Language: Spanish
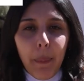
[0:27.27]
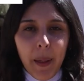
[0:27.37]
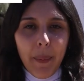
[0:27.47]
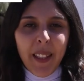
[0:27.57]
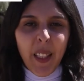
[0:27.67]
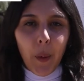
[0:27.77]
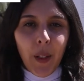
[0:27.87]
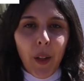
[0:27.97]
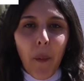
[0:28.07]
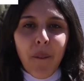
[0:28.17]
el primer
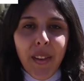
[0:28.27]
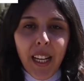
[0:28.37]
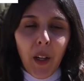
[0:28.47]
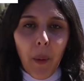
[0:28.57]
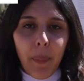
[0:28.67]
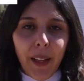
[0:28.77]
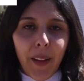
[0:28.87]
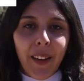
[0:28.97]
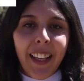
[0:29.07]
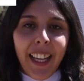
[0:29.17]
circuito bien
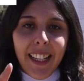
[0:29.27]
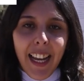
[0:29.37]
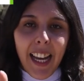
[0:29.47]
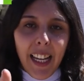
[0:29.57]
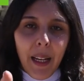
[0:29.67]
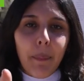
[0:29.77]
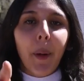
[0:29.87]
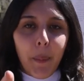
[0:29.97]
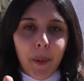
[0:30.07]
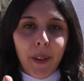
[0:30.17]
completo. Quédate ahí
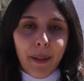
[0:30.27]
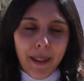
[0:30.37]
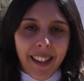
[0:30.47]
por punto de